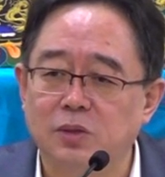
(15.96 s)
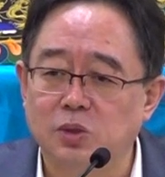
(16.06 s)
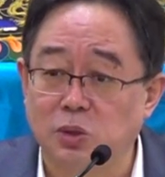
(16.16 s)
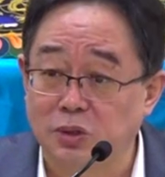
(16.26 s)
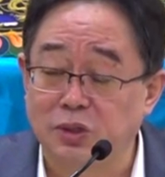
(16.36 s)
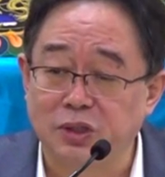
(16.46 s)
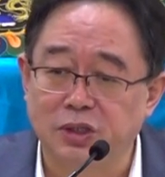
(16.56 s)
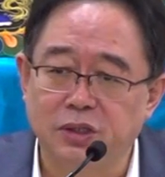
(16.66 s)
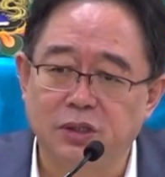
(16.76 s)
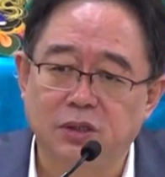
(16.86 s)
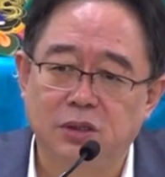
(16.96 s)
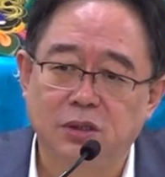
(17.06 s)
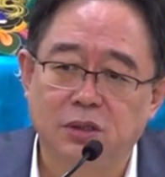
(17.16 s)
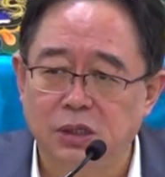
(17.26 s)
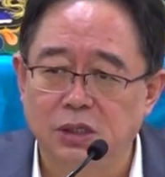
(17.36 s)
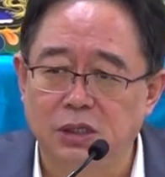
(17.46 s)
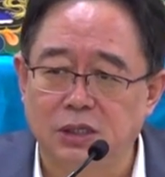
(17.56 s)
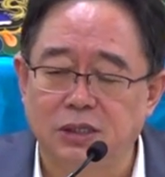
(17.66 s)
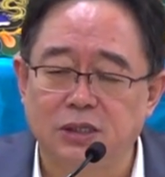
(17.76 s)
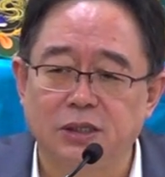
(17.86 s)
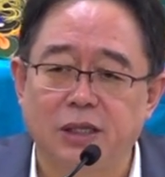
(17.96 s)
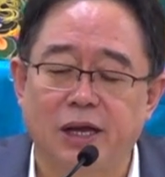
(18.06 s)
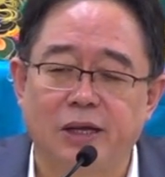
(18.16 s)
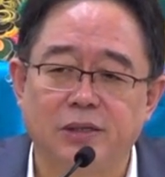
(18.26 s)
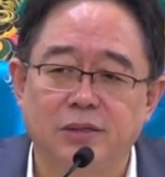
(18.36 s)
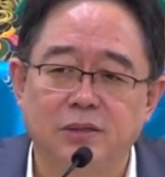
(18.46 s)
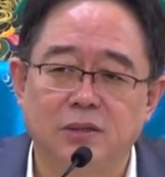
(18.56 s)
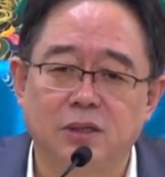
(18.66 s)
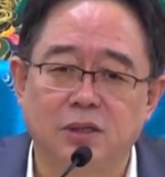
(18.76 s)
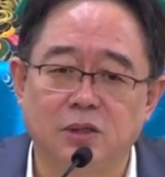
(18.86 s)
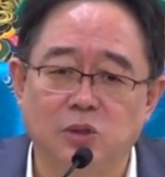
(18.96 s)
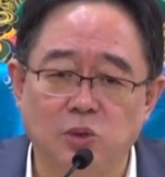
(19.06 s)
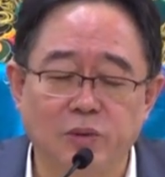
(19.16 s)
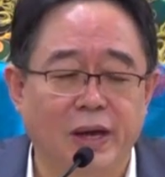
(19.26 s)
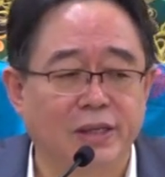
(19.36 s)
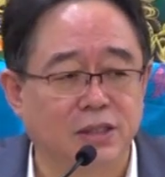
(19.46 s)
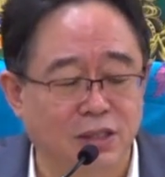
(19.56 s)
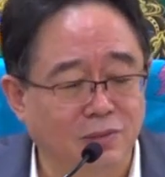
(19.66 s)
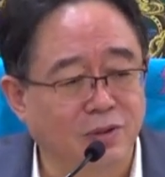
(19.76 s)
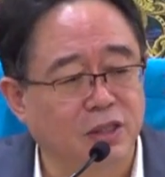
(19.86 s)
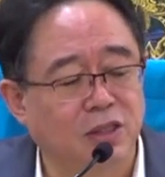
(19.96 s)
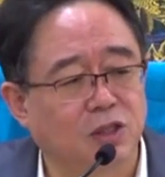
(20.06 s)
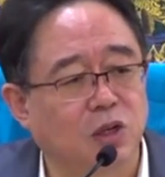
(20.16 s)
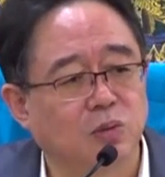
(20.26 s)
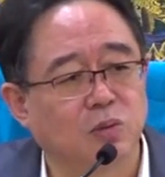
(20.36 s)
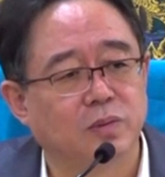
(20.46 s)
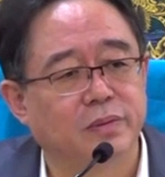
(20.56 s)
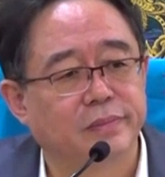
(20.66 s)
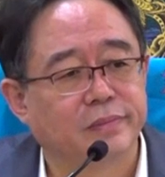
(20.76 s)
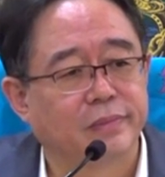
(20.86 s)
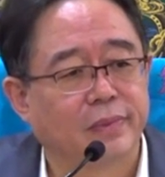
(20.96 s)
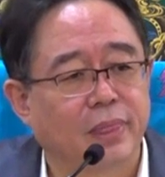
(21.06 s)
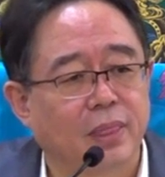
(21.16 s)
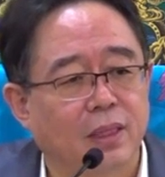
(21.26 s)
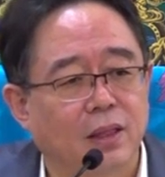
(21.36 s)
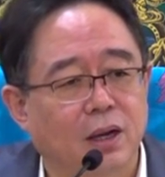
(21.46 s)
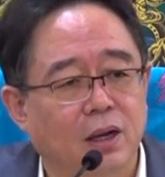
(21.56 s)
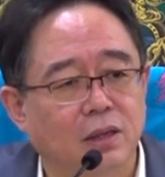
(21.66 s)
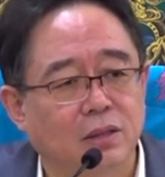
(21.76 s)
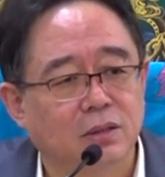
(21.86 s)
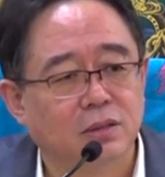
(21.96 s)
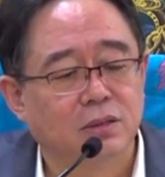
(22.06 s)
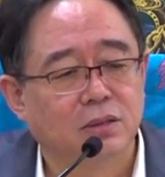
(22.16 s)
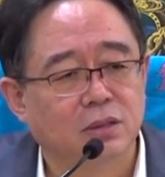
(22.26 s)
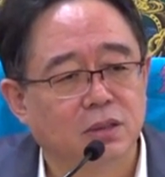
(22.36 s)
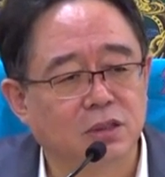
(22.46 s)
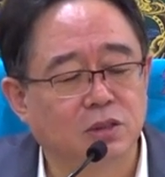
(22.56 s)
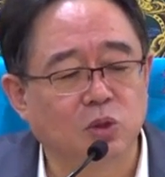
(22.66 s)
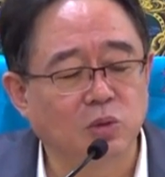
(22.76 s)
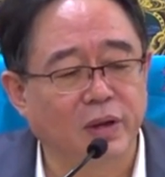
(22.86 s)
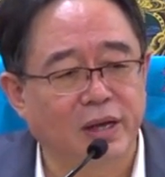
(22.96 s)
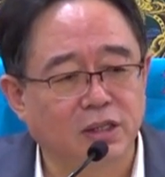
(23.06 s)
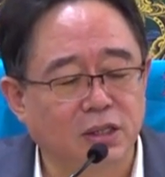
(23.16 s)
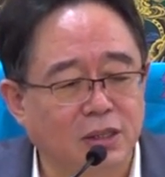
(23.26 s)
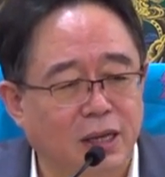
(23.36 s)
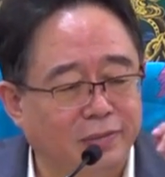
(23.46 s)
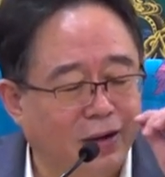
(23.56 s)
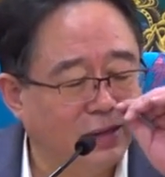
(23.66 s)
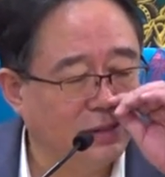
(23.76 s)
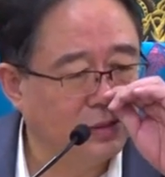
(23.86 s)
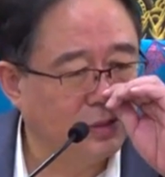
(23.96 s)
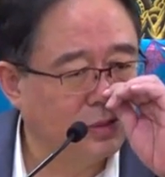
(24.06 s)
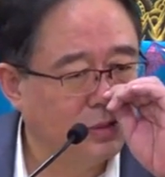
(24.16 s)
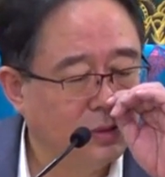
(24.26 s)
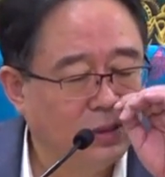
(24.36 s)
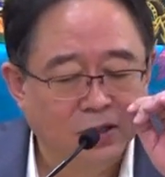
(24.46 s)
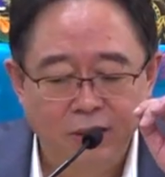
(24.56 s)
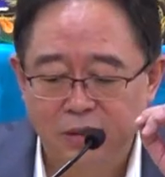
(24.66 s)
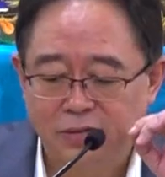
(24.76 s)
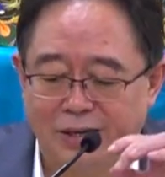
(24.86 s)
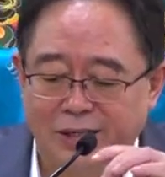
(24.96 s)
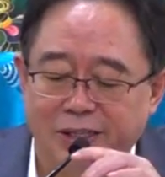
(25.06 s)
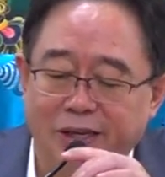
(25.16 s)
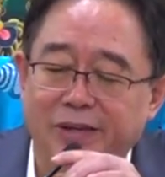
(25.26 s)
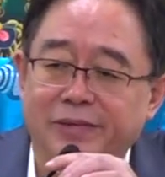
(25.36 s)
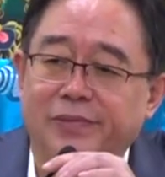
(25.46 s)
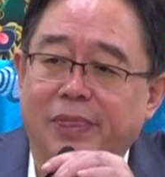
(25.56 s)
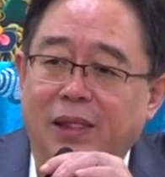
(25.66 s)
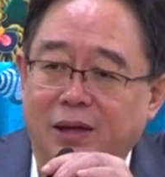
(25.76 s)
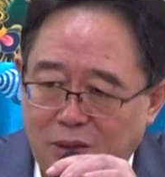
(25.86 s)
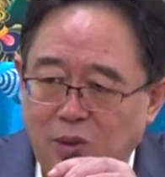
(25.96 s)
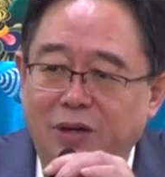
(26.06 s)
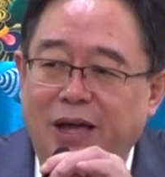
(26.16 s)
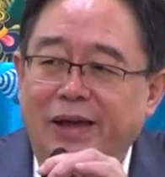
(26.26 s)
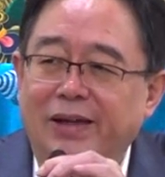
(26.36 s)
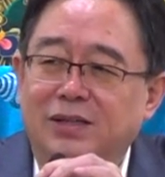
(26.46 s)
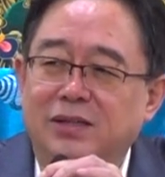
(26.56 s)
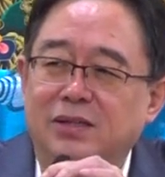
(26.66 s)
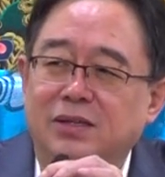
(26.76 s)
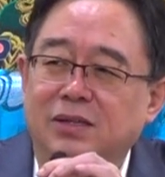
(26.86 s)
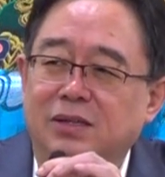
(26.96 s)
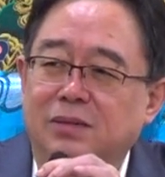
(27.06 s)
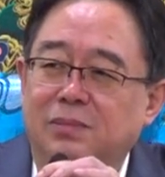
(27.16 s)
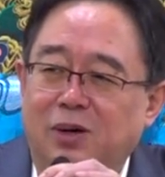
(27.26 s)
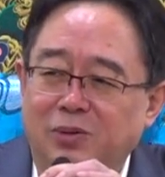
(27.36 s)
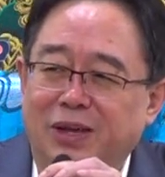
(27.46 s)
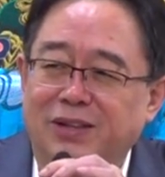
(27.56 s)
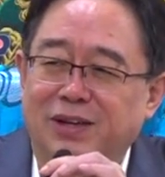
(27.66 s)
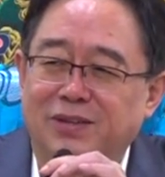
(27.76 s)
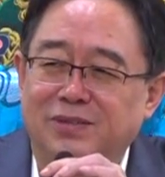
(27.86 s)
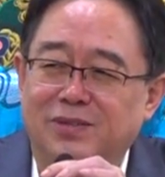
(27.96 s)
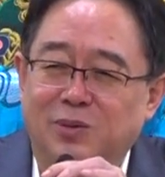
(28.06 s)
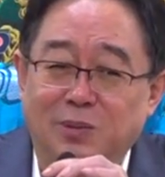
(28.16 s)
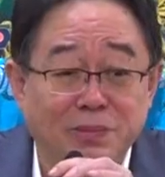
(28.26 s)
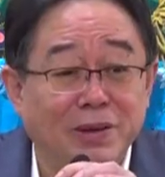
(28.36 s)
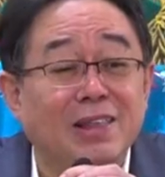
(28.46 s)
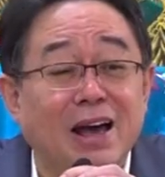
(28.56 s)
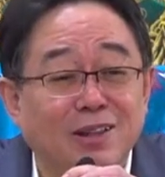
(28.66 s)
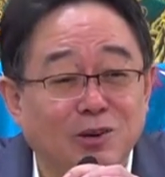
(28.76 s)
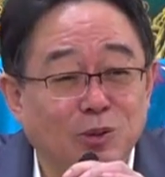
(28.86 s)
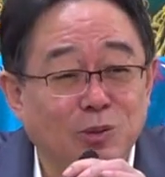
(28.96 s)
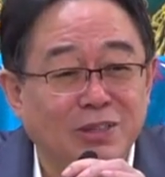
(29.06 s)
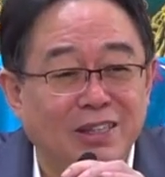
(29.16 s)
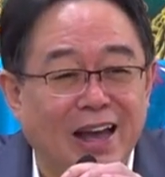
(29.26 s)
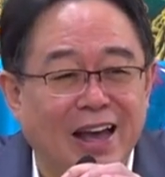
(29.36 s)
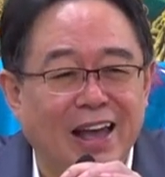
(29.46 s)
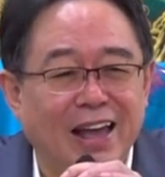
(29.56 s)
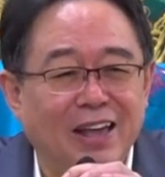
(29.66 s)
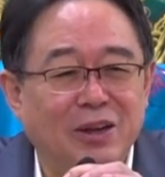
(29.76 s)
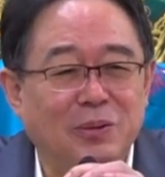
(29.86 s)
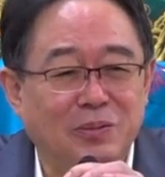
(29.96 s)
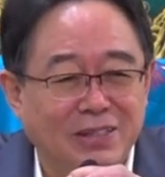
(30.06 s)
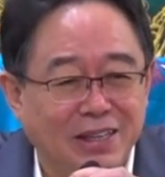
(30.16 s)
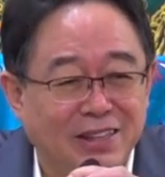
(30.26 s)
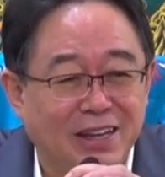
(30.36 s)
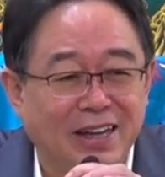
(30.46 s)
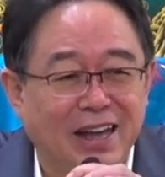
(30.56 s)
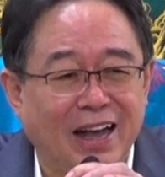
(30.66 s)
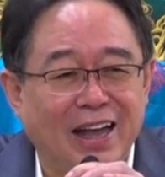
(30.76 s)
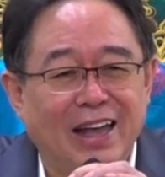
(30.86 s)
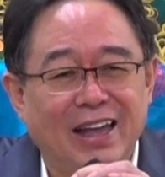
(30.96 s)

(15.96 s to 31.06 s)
做这个地藏圣诞和中原结尾的超度啊？是中原圣诞完了以后，法界很多来抱怨的，我们没拿到东西啊，我们在等啊。